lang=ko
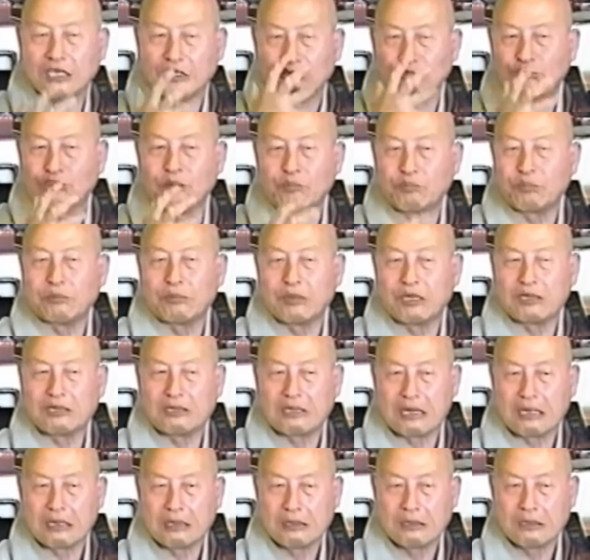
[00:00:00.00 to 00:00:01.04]
이 수련법이
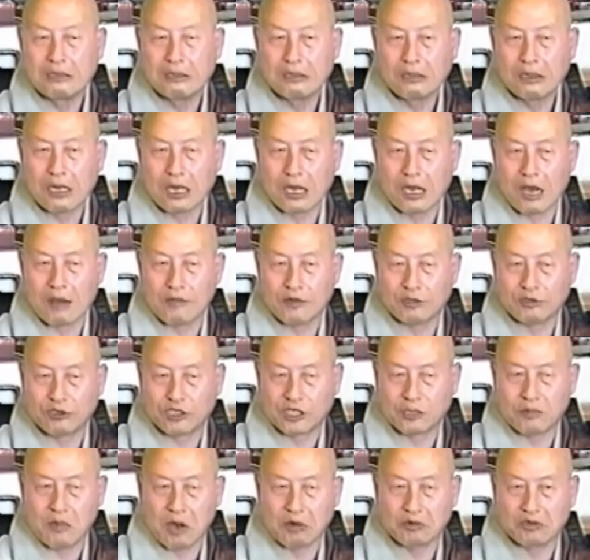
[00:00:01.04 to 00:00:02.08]
있다. 해가면
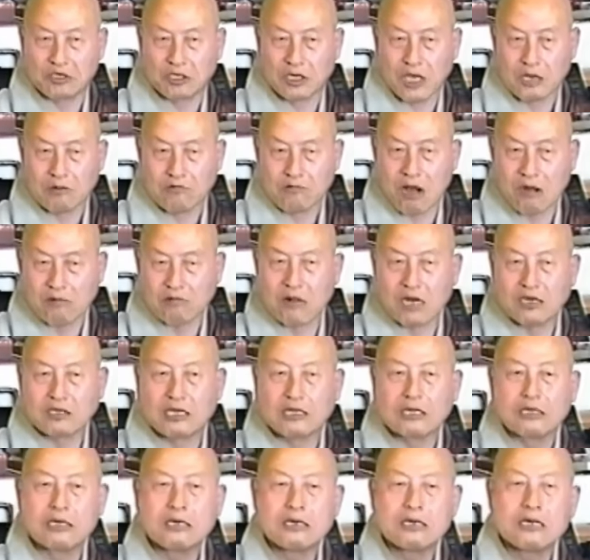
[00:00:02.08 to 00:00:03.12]
침하고 정액이 꽉꽉.
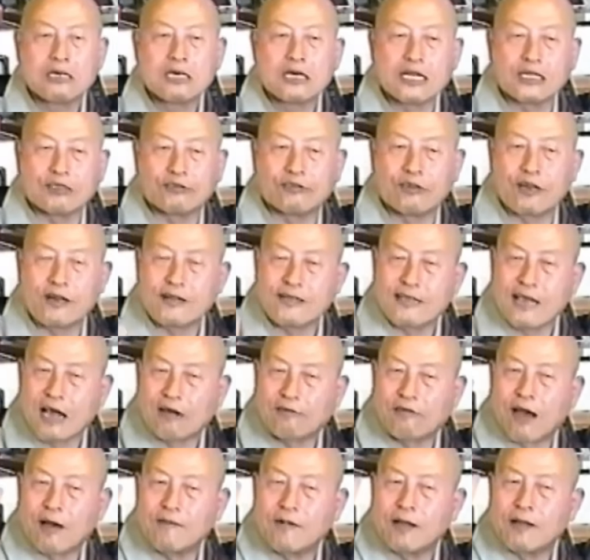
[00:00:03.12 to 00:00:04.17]
수련을
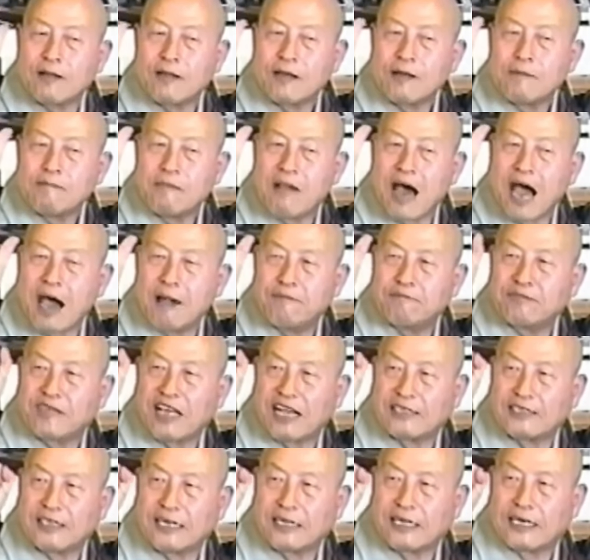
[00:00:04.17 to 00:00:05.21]
자꾸 하면 마음
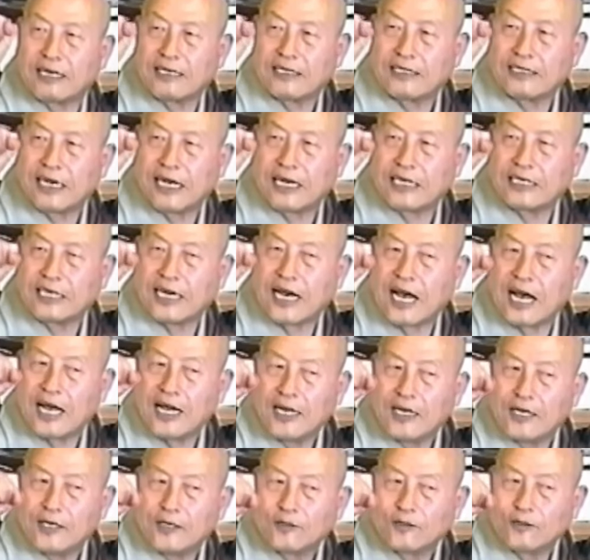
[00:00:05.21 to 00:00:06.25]
자세에 자지가
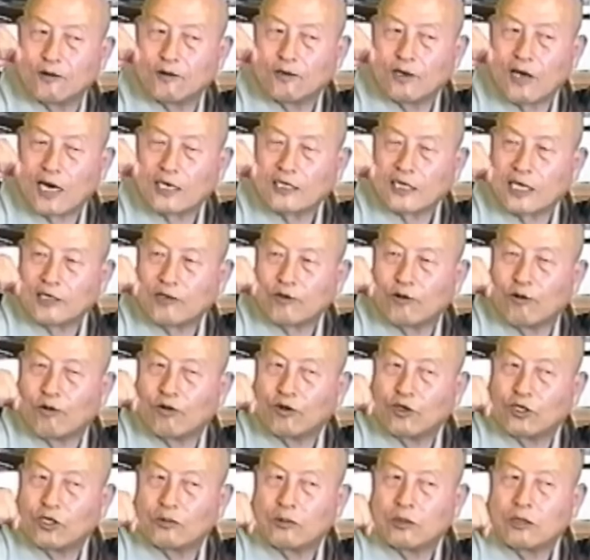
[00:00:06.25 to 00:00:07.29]
총각 자세
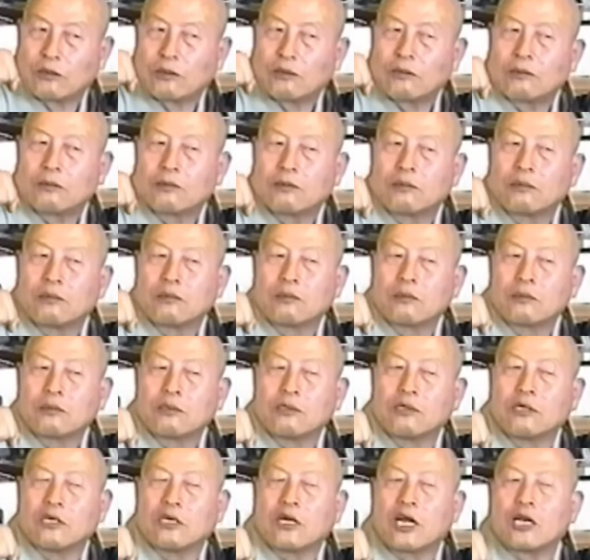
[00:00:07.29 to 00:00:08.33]
오그러져.
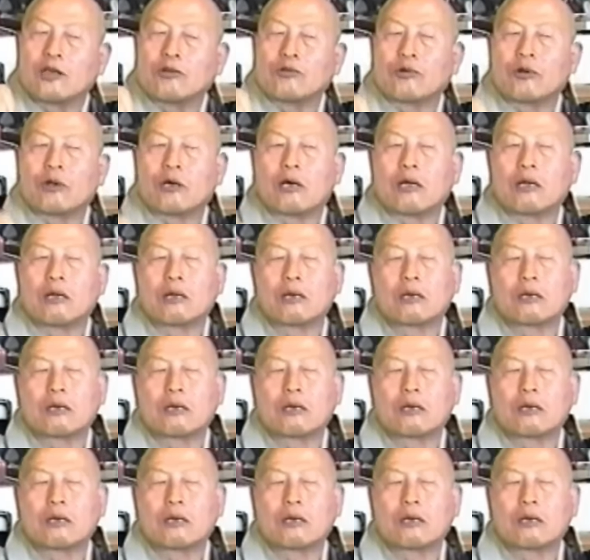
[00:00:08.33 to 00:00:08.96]
어린아이 돌아.